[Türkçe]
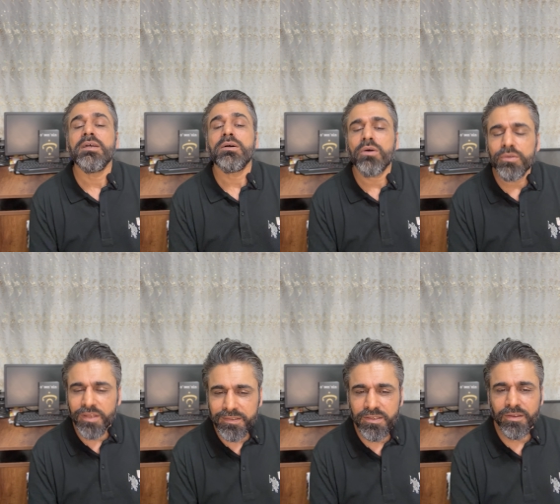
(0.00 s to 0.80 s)

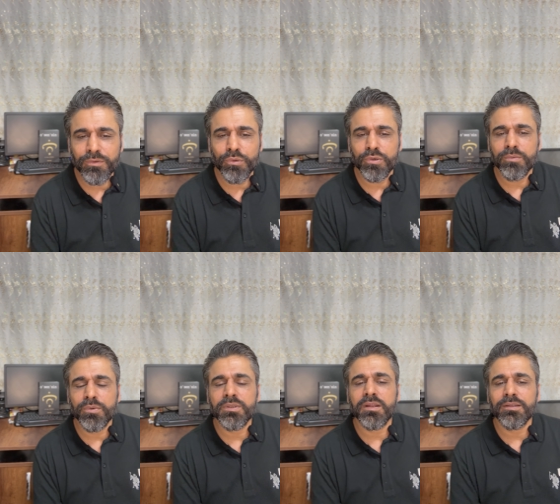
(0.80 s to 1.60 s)
Onları da anlıyorum.
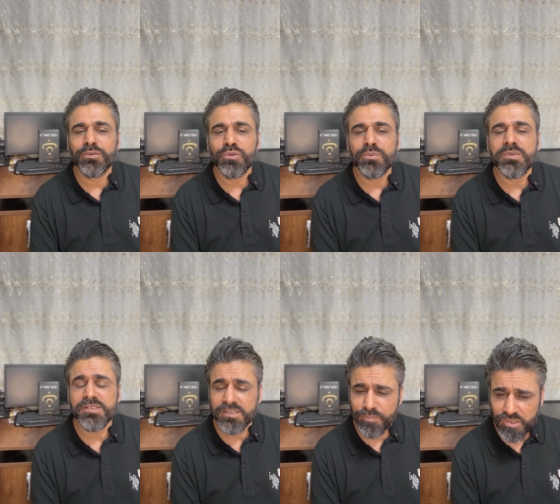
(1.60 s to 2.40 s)
Onlara da diyorum ki
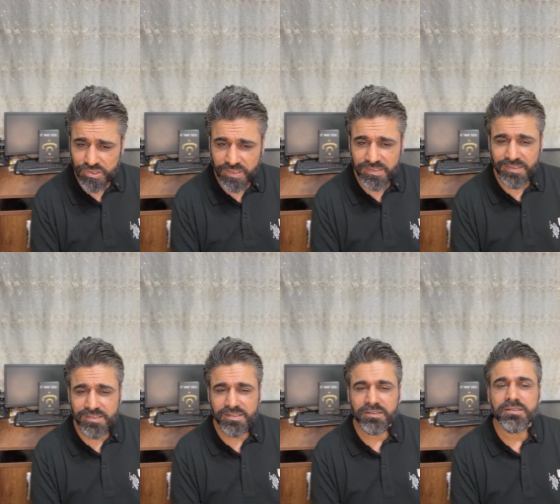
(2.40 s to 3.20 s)
siz de
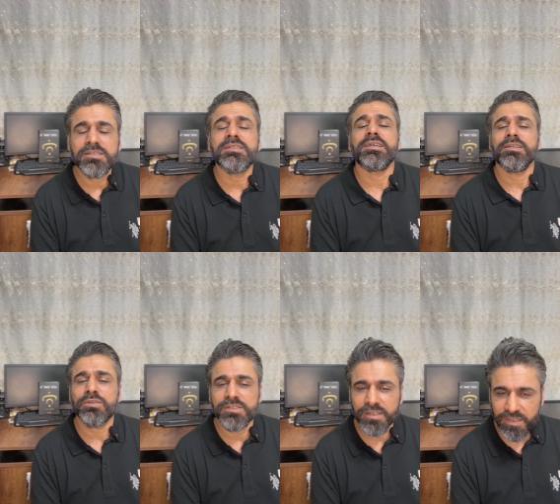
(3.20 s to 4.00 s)
pişeceksiniz. Siz de
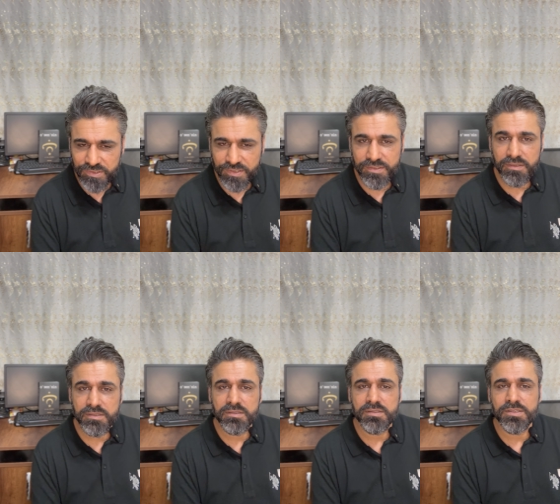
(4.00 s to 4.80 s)
kendinize
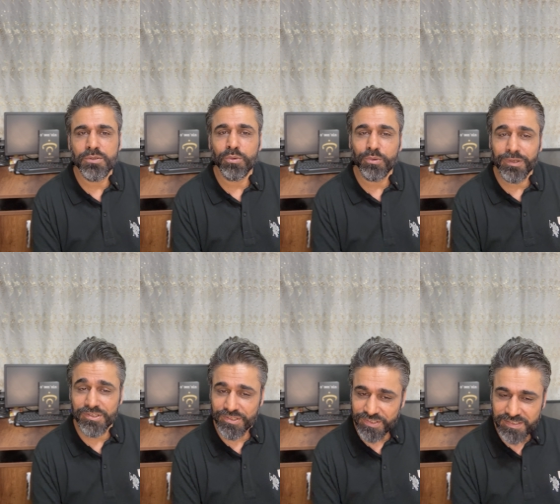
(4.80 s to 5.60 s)
geleceksiniz. Siz de
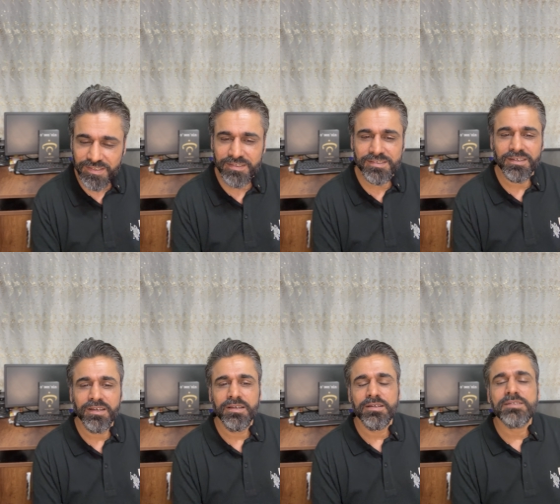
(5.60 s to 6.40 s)
olgunlaşacaksınız.
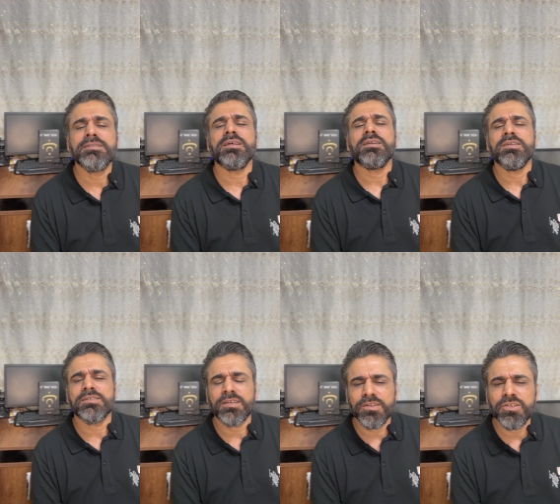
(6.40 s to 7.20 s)
Size
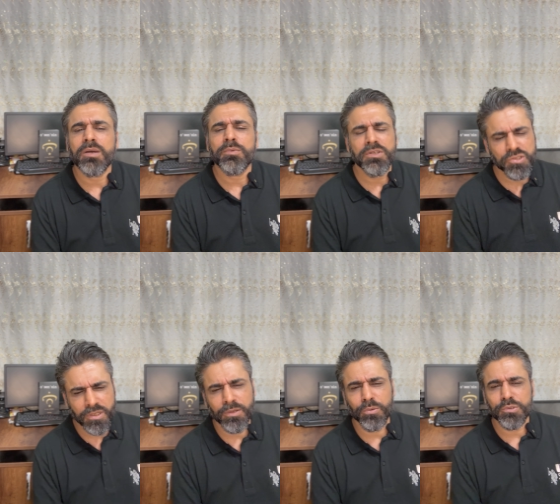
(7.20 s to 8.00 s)
insanı kamil
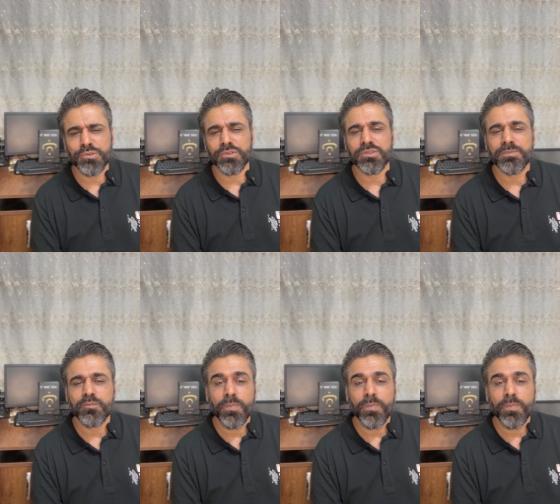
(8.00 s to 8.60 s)
inşallah olursunuz.